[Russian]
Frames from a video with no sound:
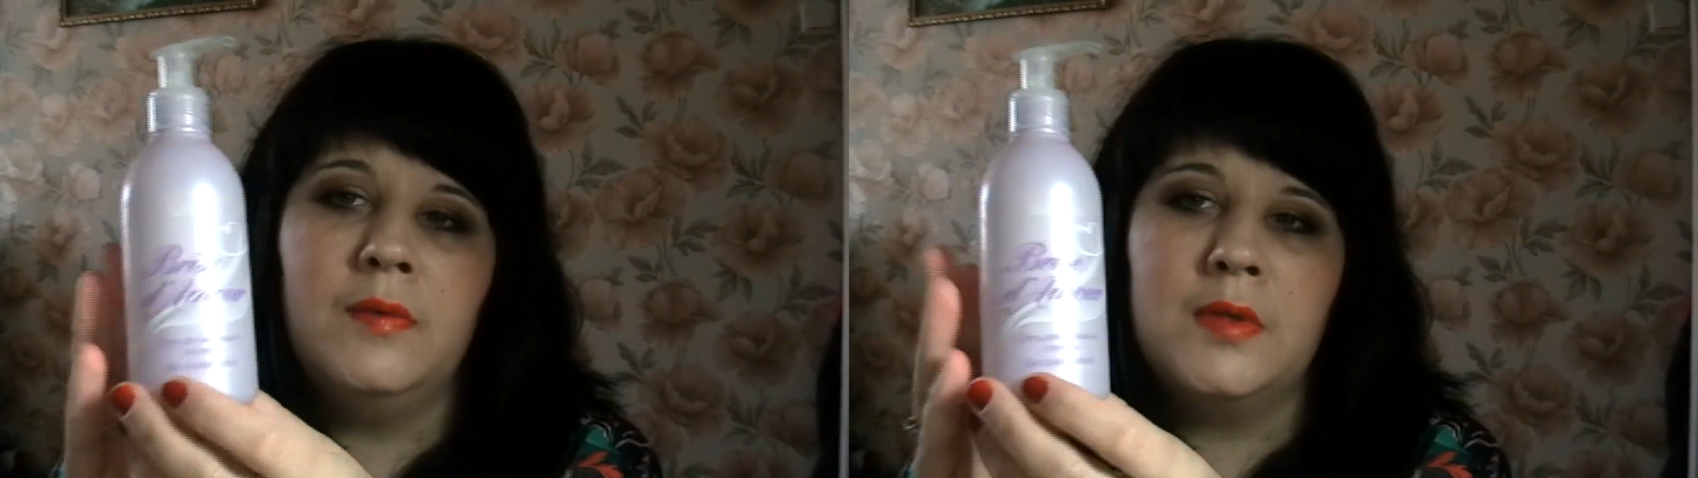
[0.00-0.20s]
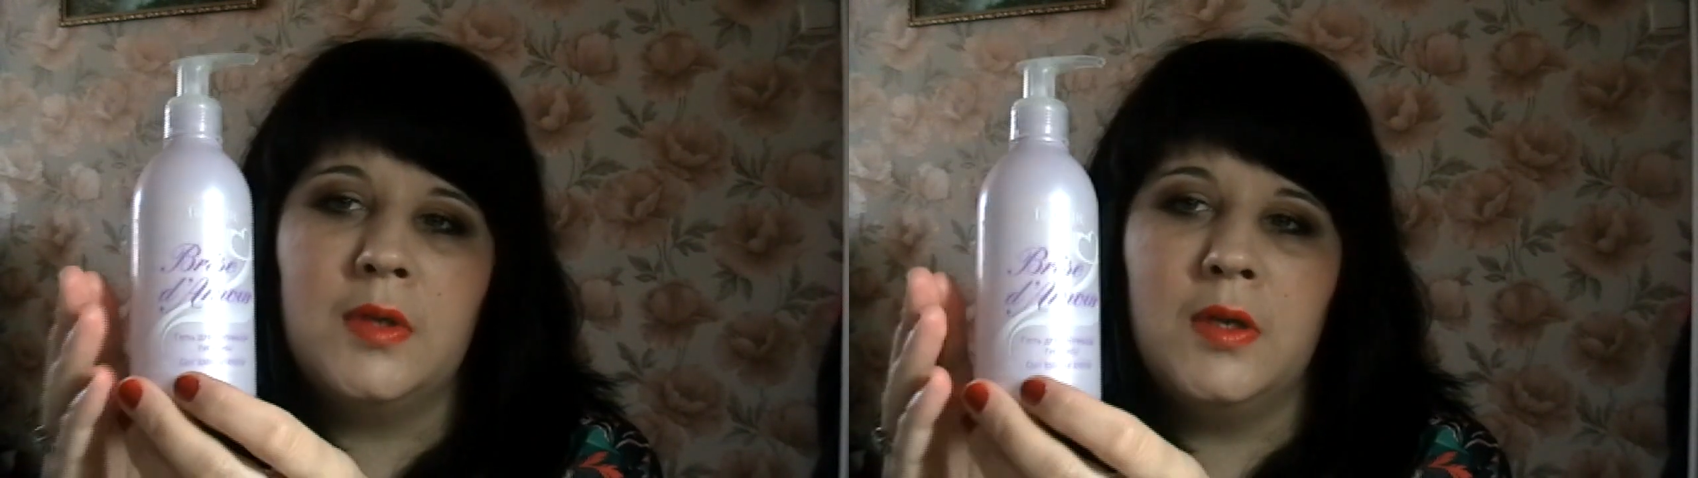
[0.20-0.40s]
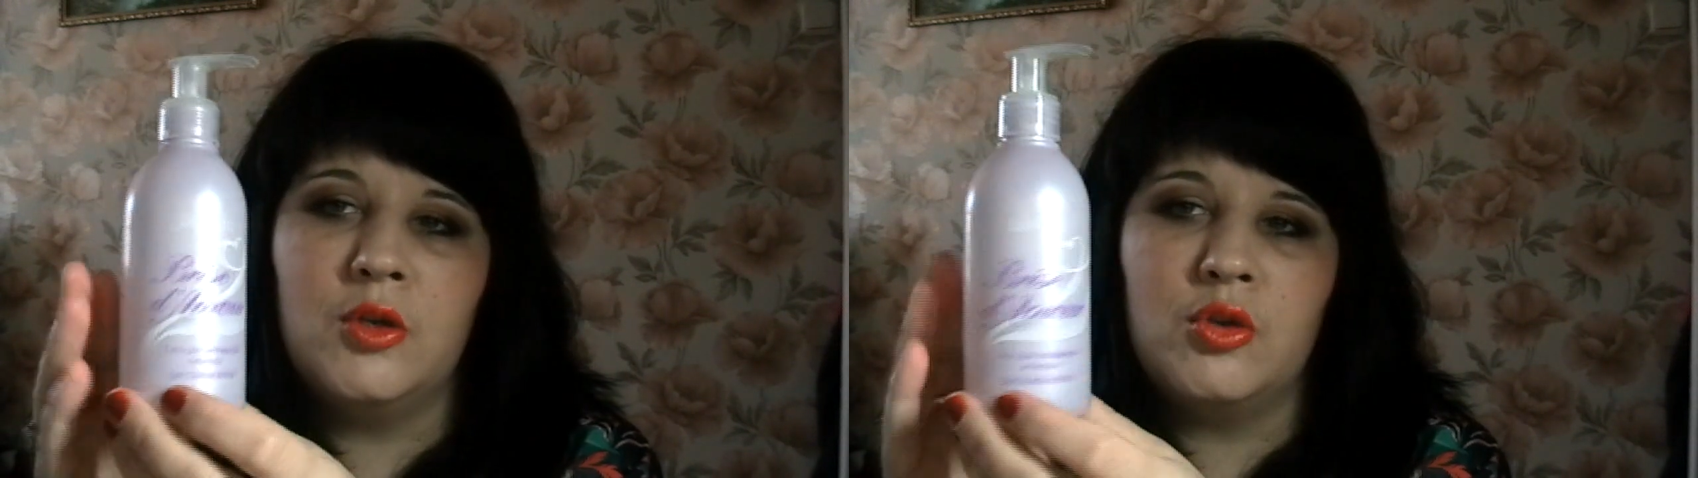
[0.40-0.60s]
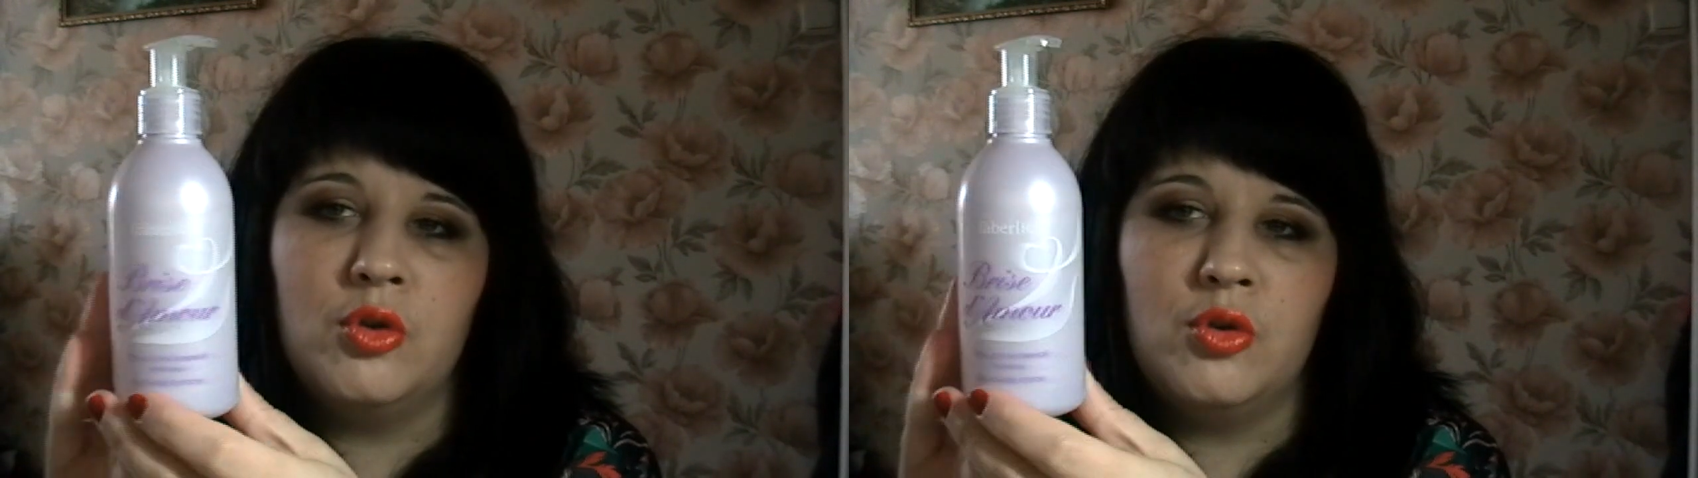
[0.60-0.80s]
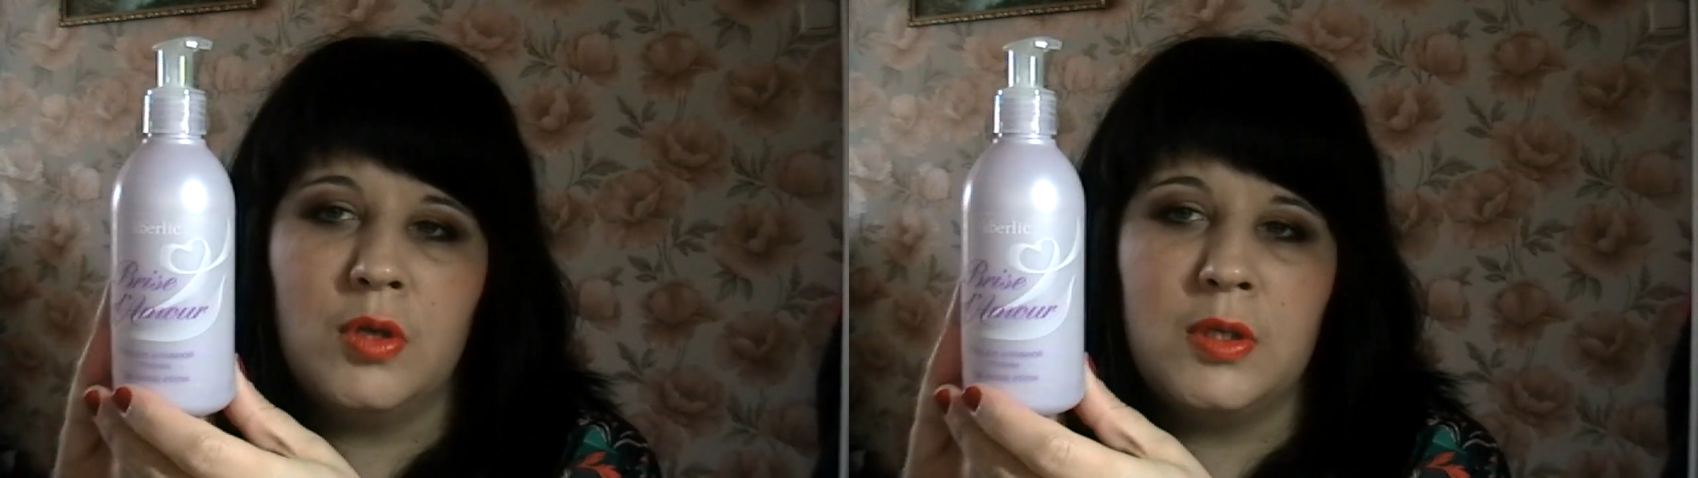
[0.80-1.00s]
Вы знаете, что
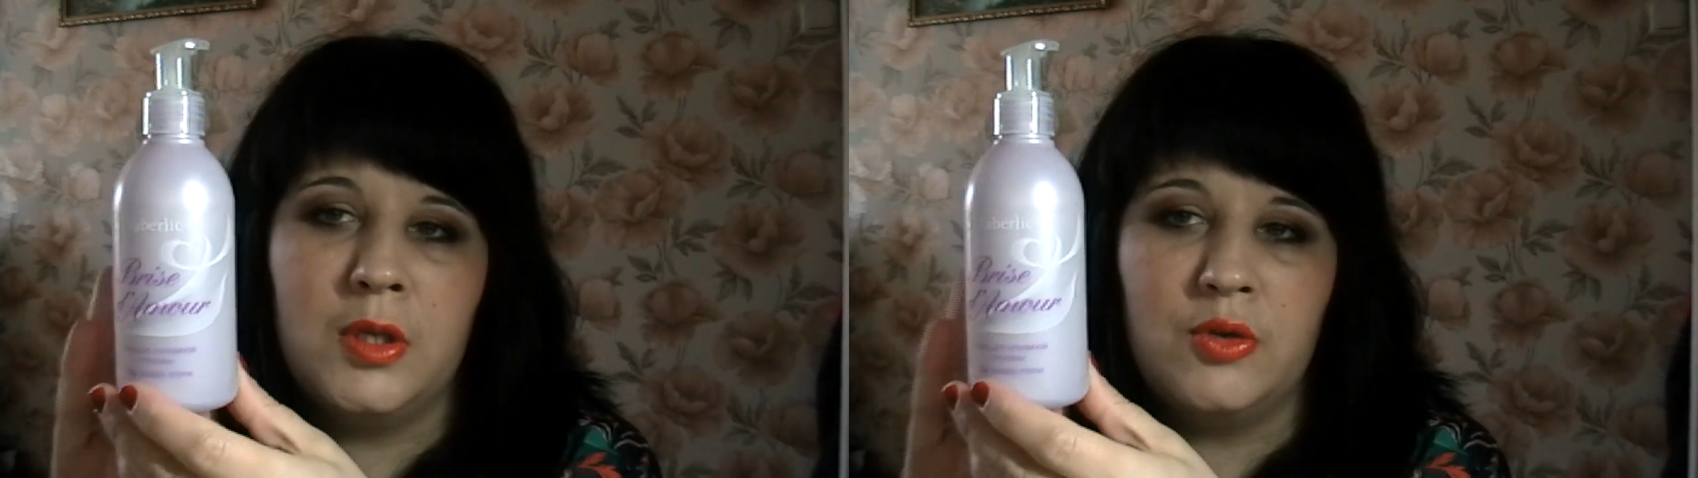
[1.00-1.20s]
еще есть для